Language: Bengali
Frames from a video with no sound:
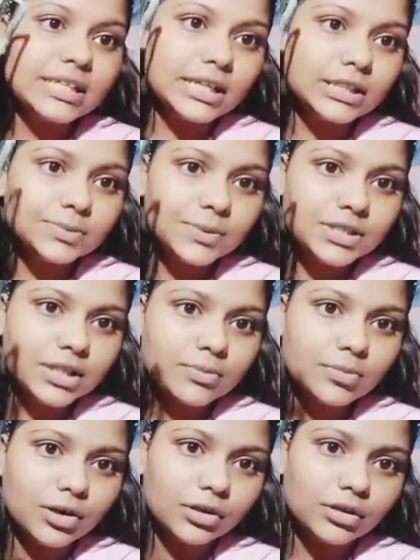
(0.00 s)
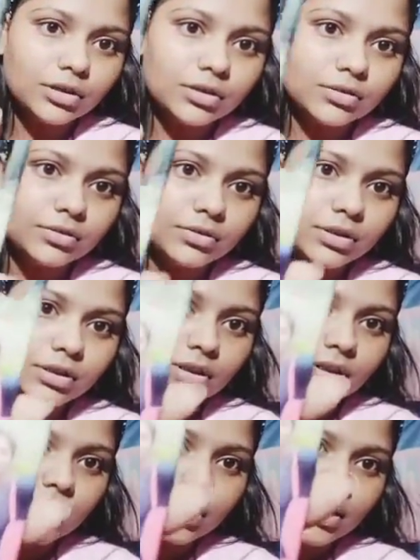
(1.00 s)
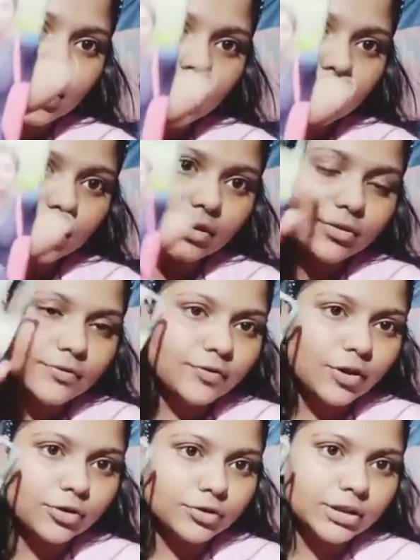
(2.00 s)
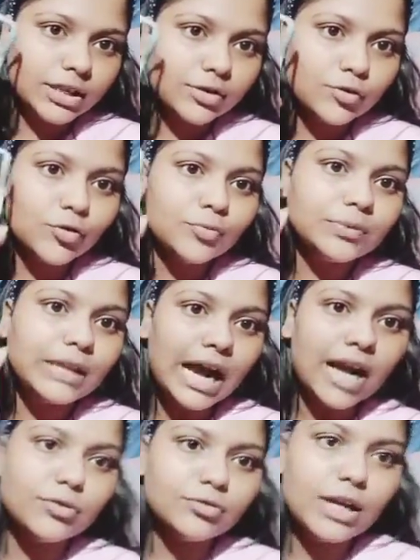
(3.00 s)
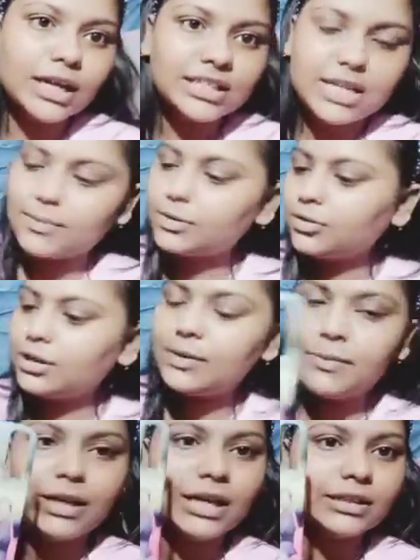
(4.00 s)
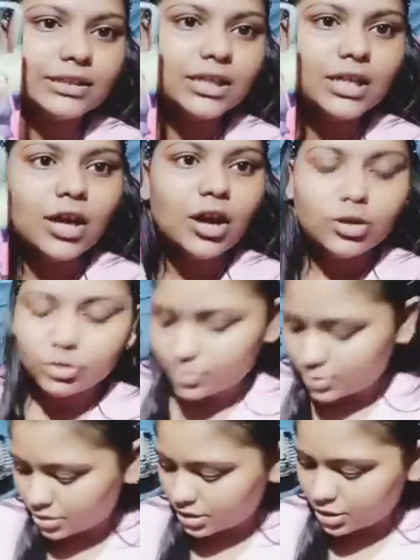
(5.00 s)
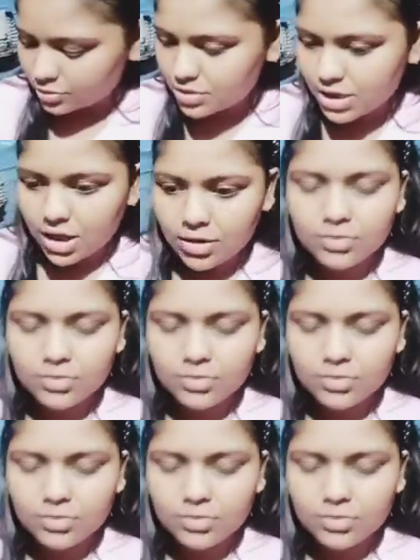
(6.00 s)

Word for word: তারিখ স্পেশাল ব্লগ এই দেখো আমার ফটো দিয়ে খুব দারুণ লাগছে আমার তো হেভি লাগছে তোমরা যদি কেউ চাও